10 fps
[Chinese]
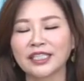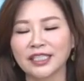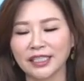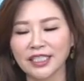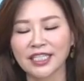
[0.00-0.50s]
是
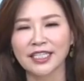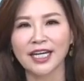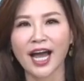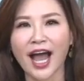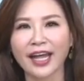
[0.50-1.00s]
一
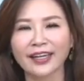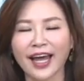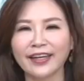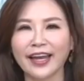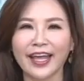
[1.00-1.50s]
个暗
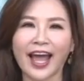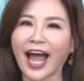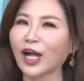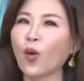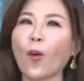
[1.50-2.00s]
暗内
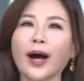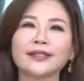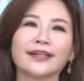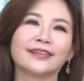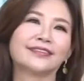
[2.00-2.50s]
含光
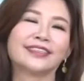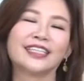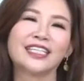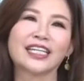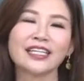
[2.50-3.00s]
的
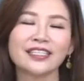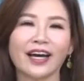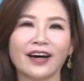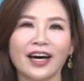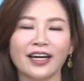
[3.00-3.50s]
生
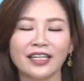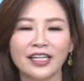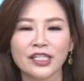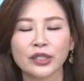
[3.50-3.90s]
肖哈，